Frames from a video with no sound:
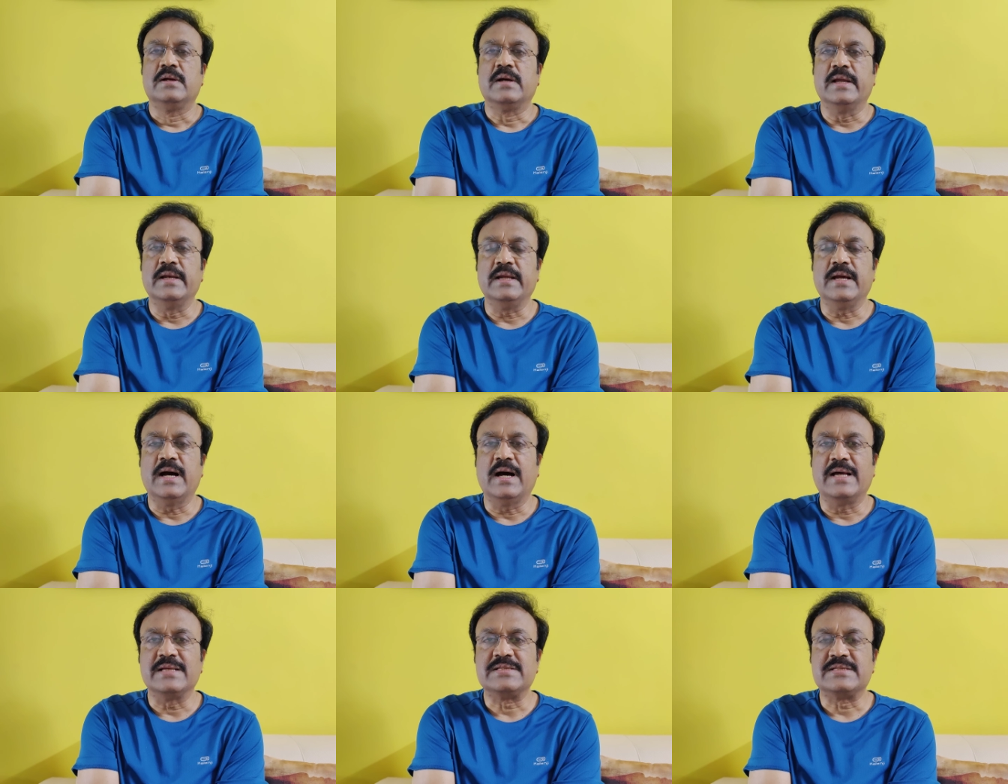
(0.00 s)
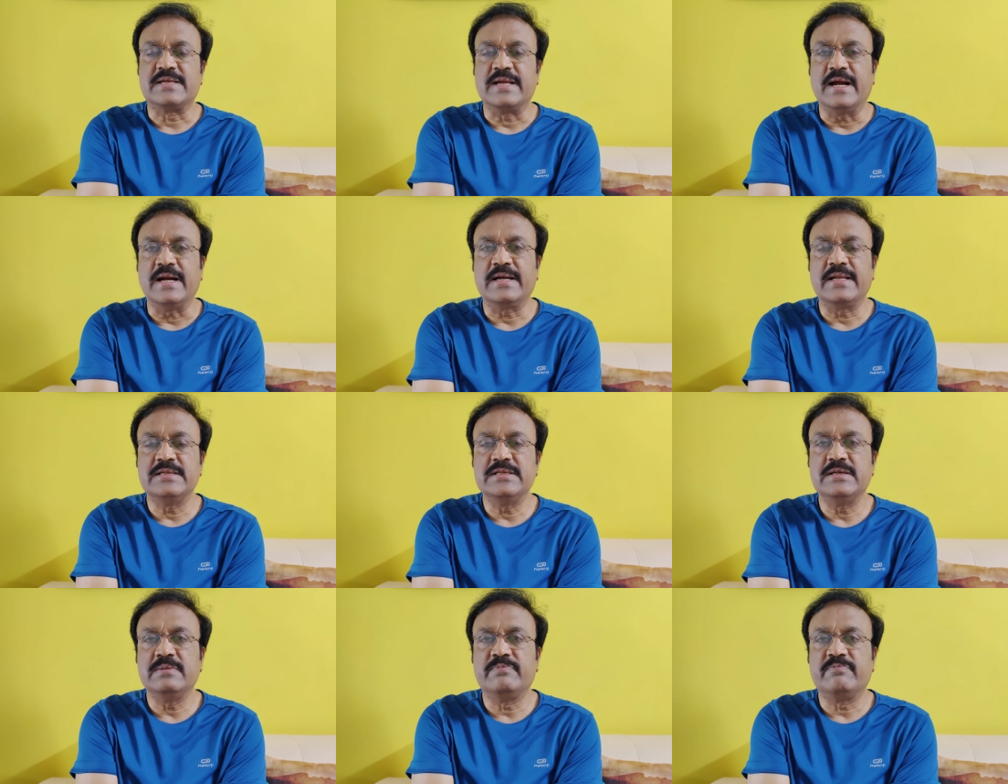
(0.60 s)
కానీ ఆ
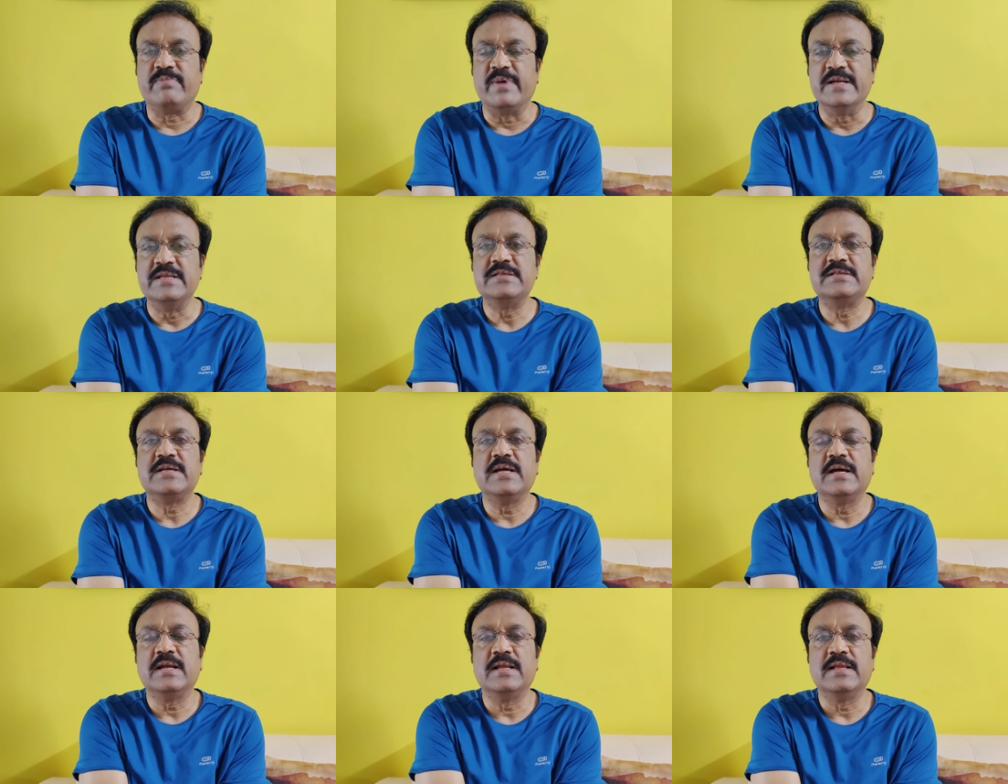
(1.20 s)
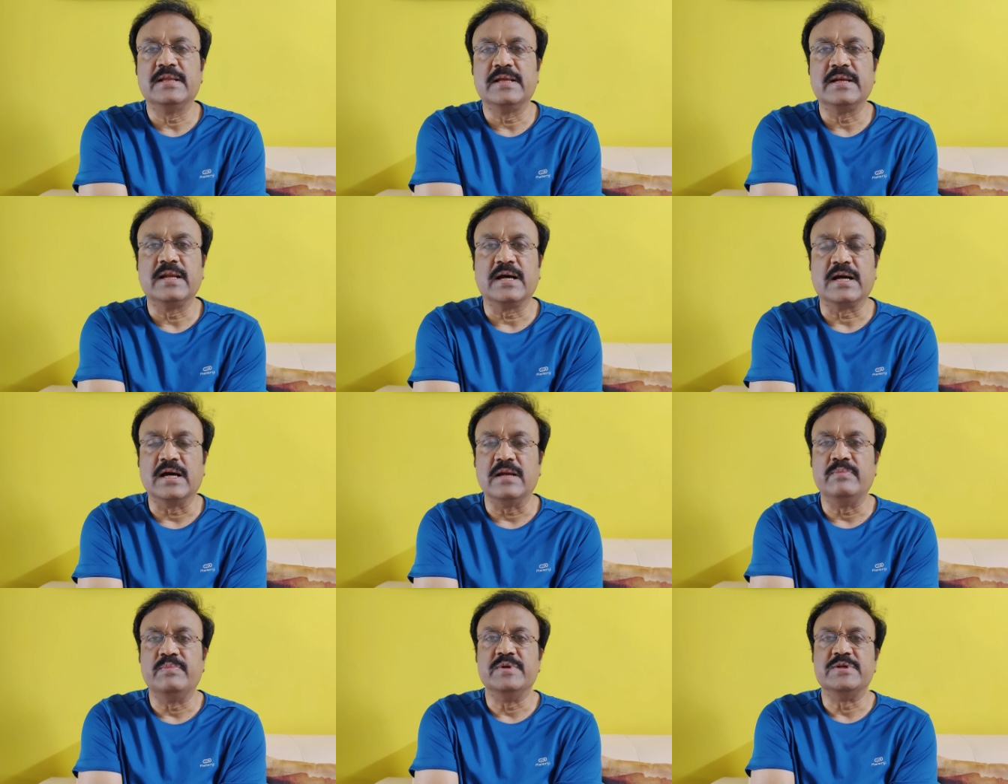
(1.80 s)
స్ట్రాటజీ పని చేయలేదని
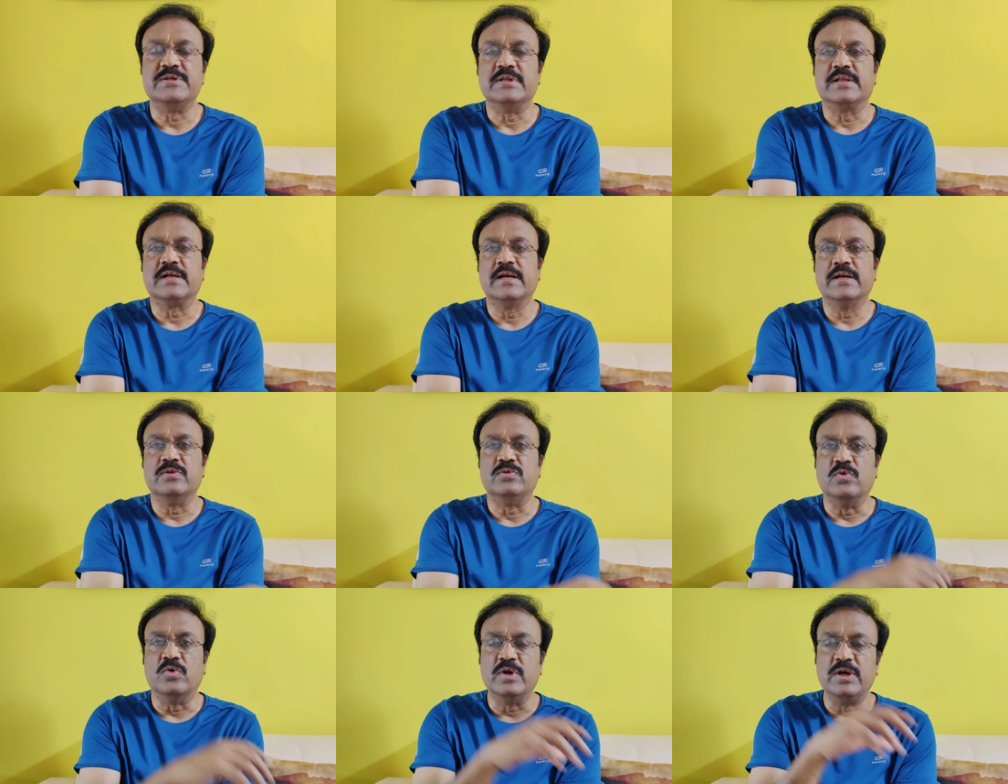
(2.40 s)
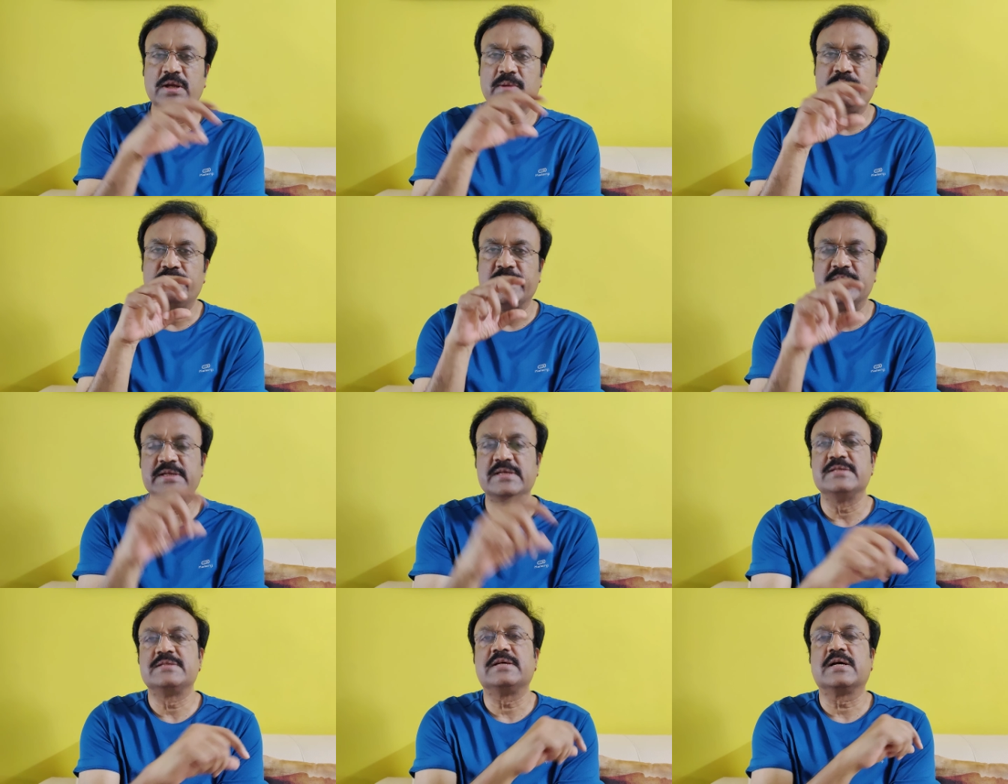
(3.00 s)
నాకు అనిపించింది ఎందుకంటే ధోని
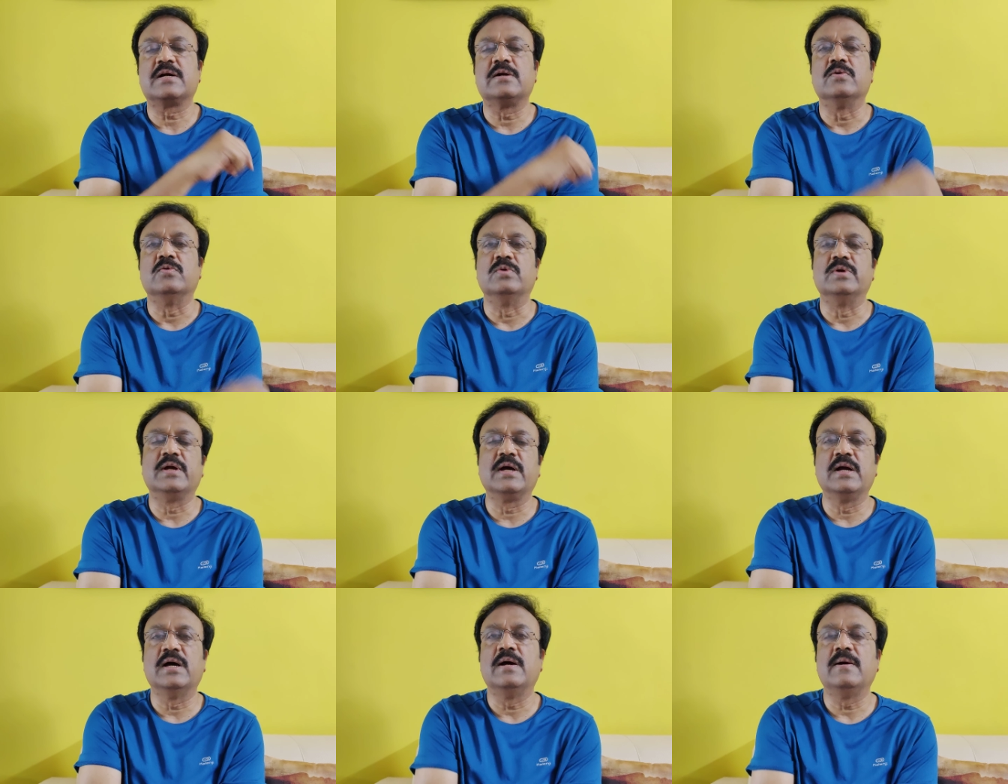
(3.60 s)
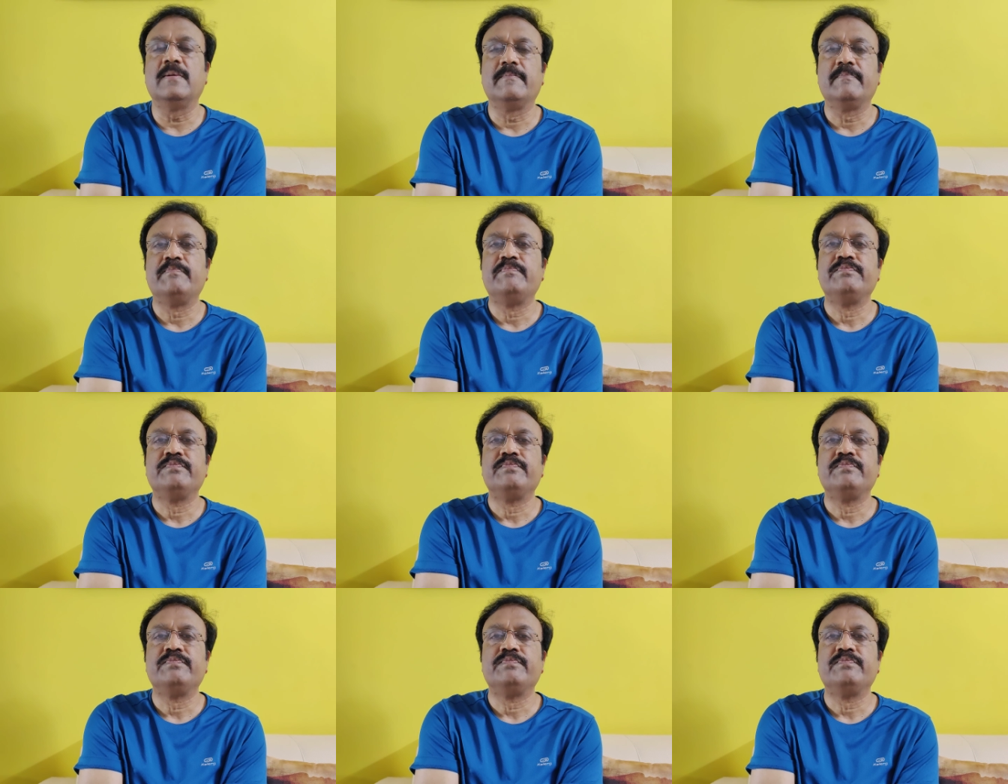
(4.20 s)
ప్రజెన్స్ అక్కడ ఉండగా